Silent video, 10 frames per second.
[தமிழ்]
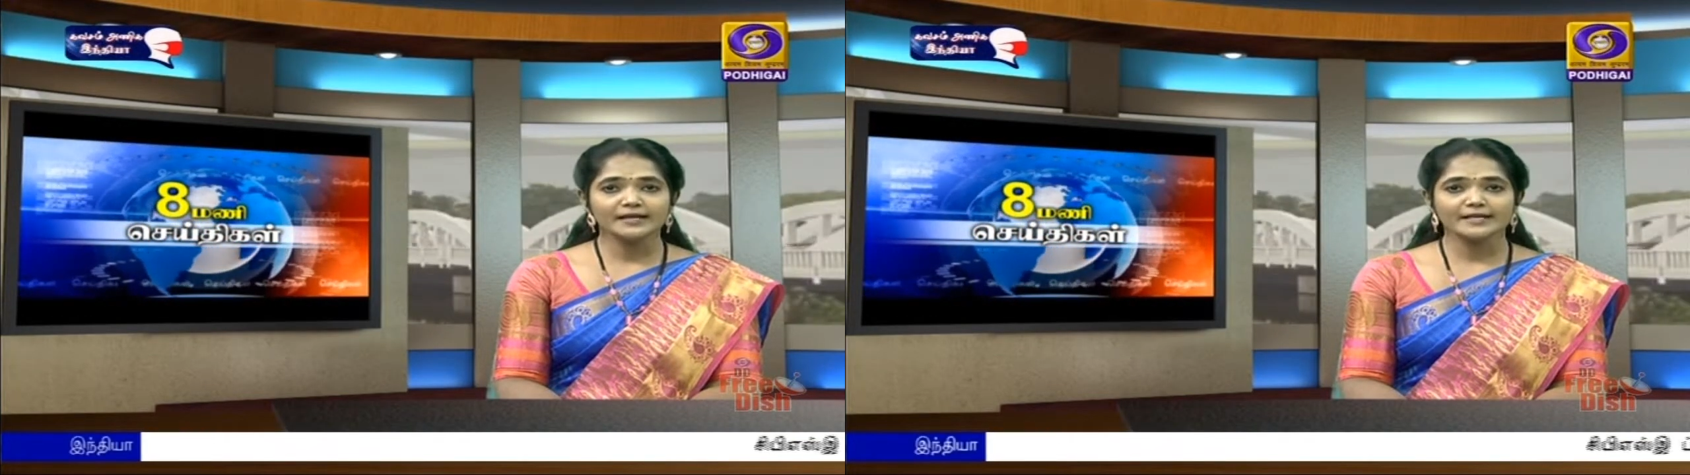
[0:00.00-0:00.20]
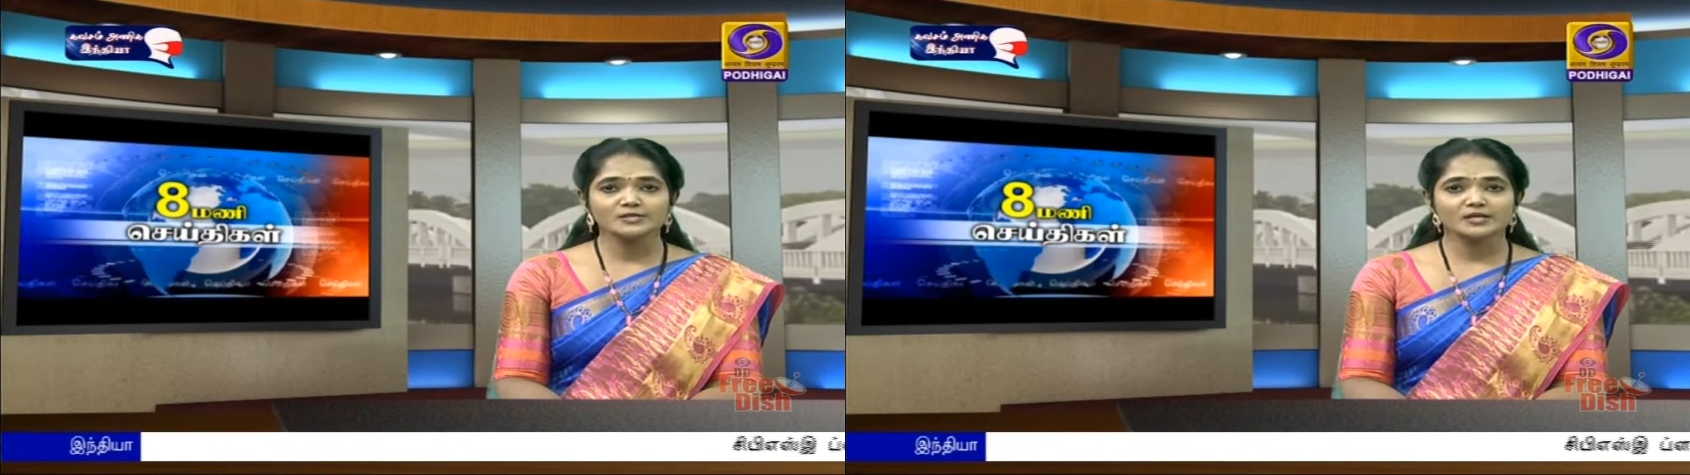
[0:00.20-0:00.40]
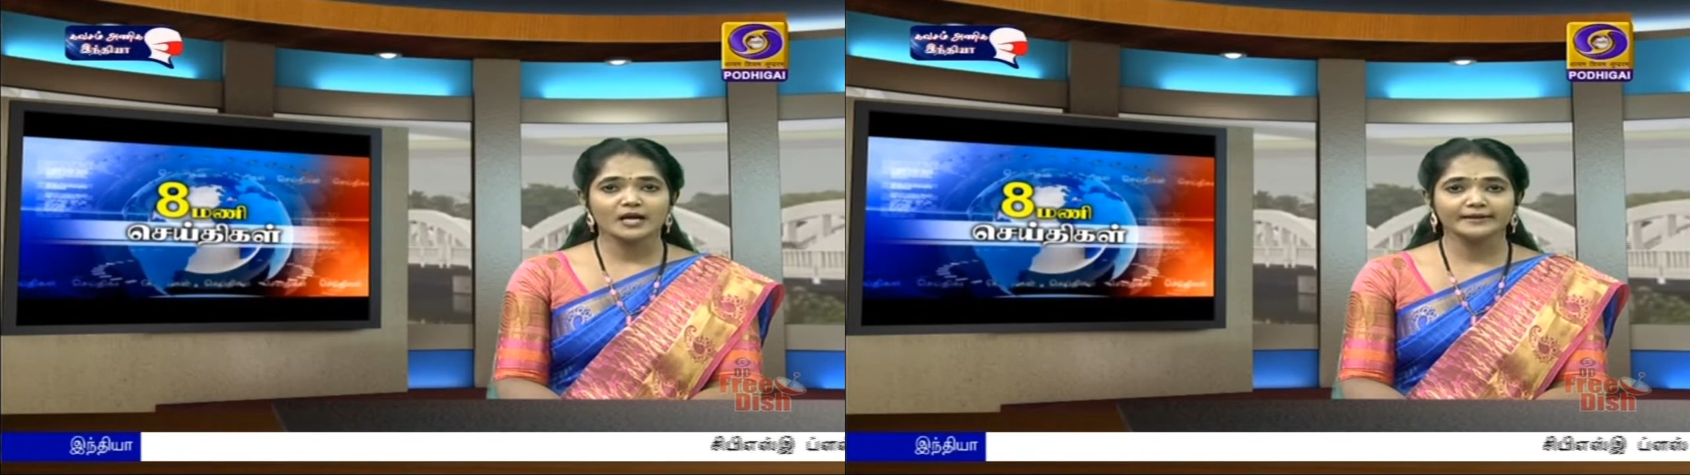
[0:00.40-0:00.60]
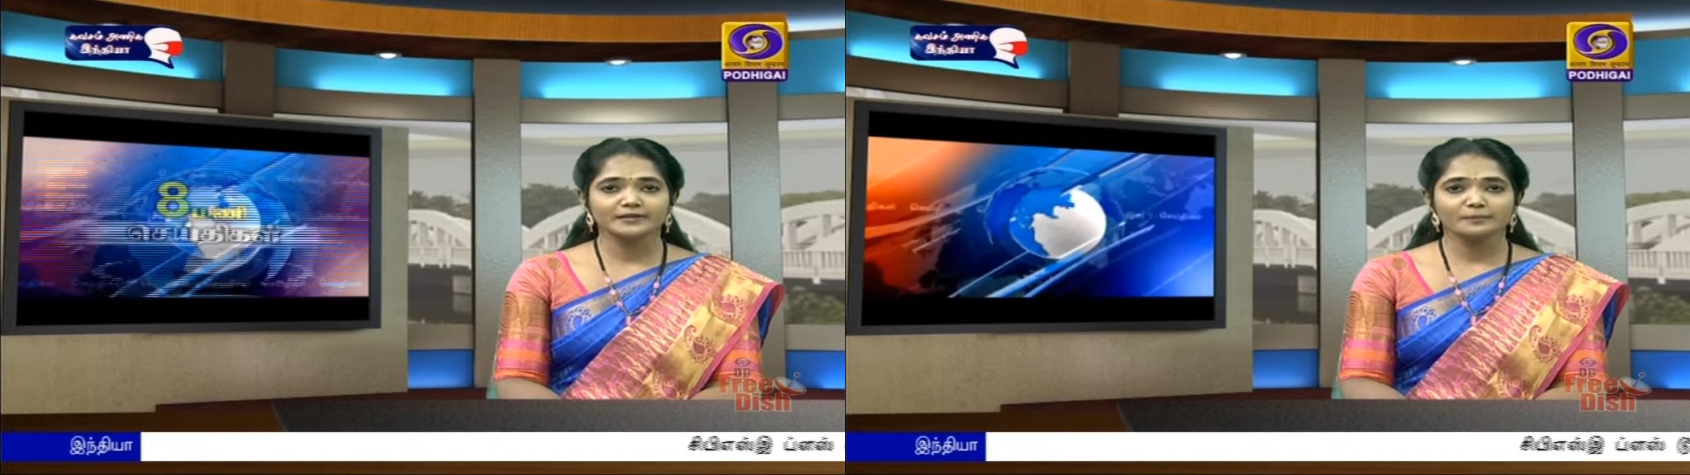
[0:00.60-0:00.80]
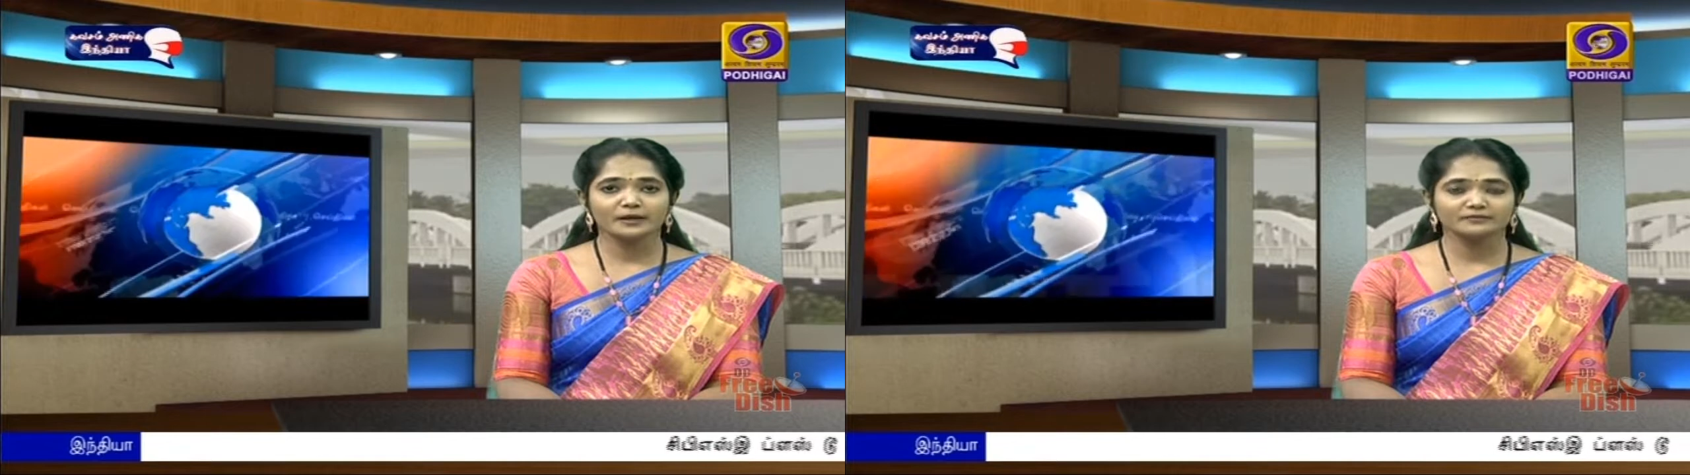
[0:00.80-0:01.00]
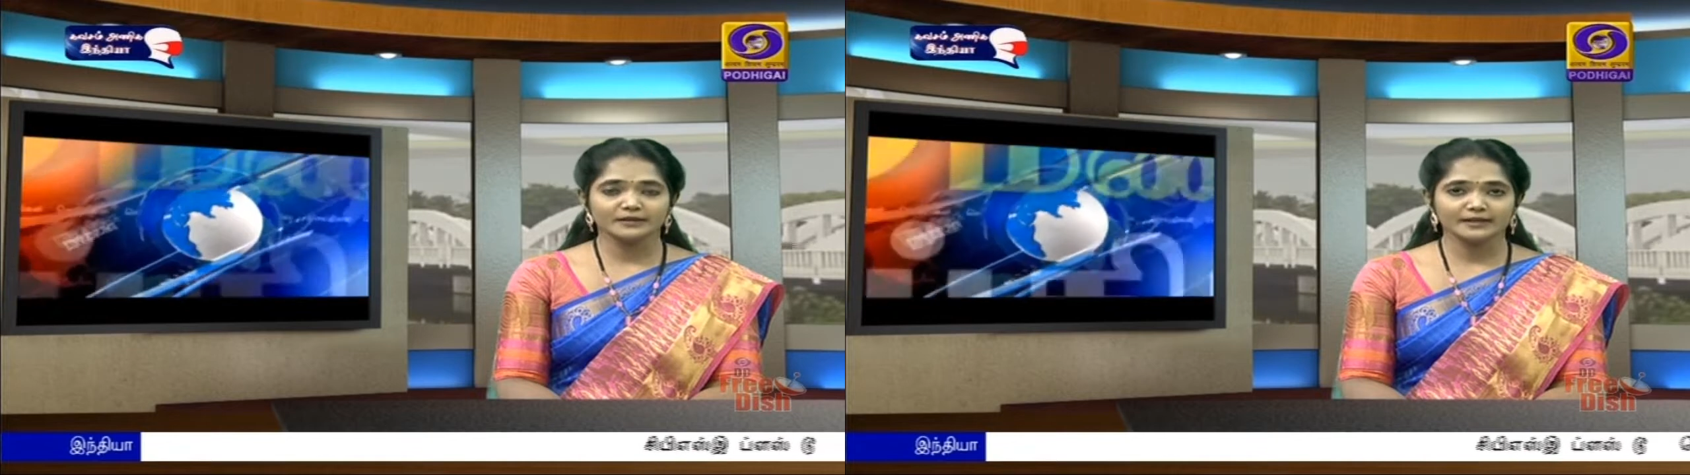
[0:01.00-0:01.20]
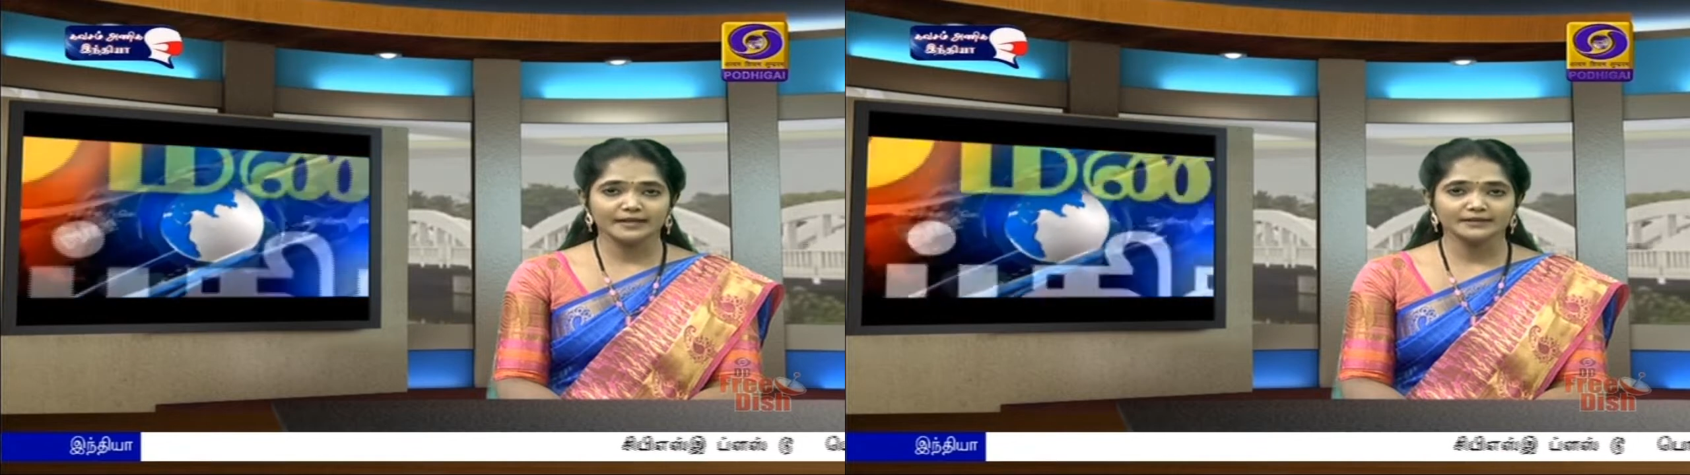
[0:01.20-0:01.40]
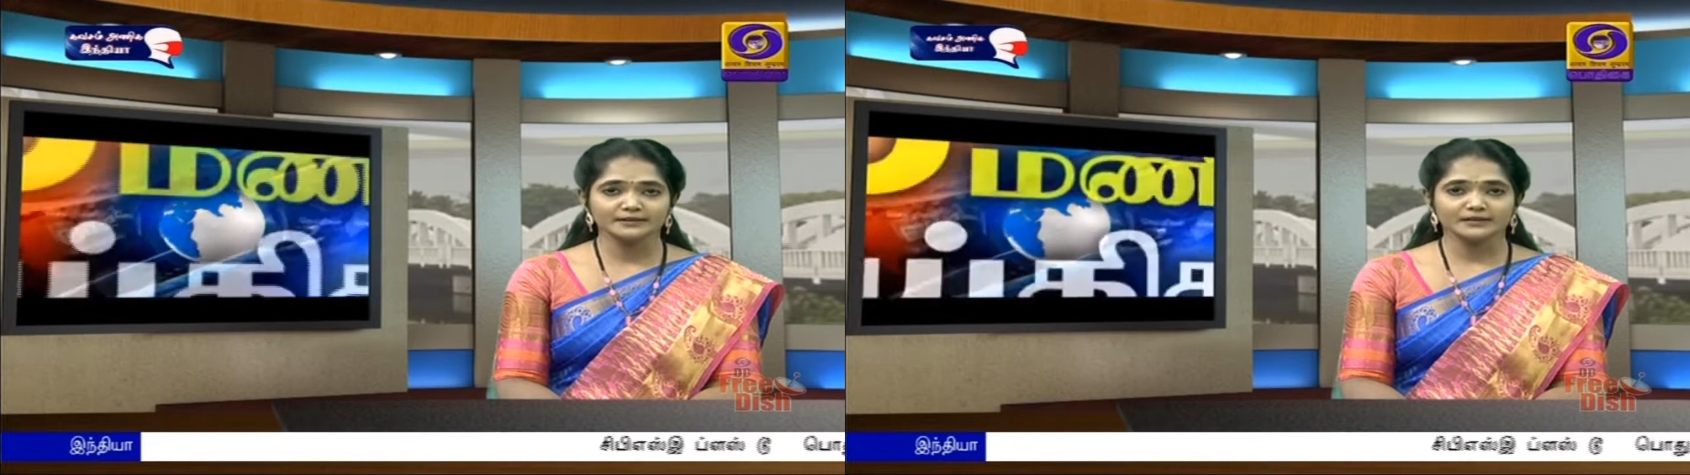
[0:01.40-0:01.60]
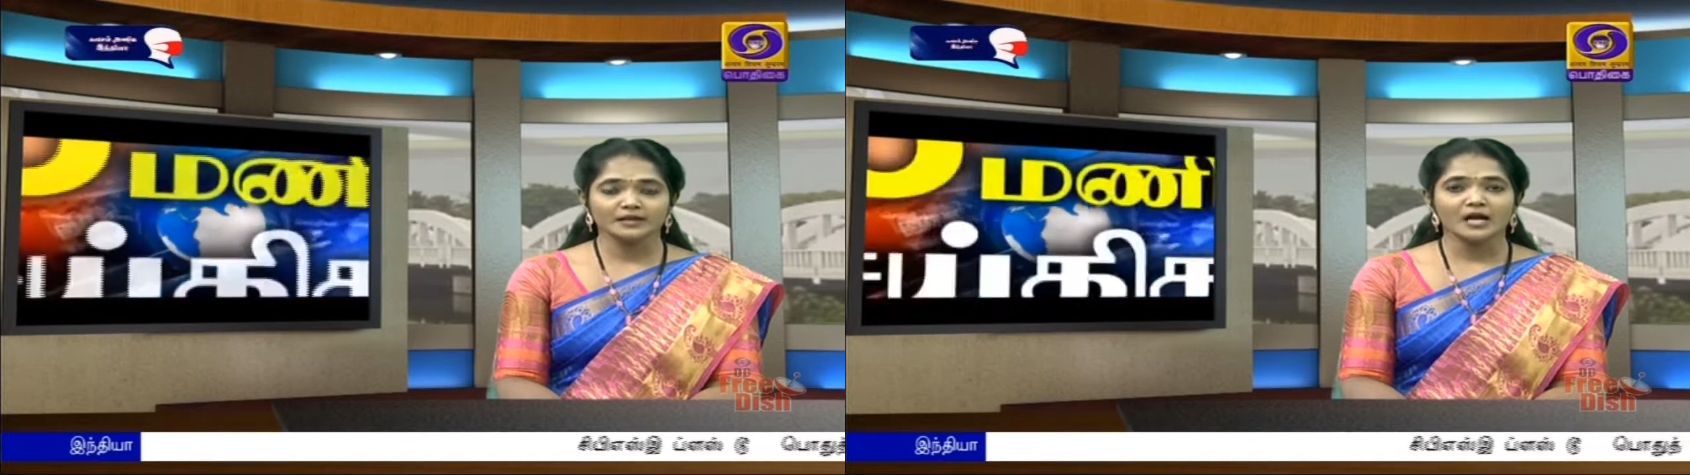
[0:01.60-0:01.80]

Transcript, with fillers: நேற்று ஹைதராபாத் வந்தடைந்தது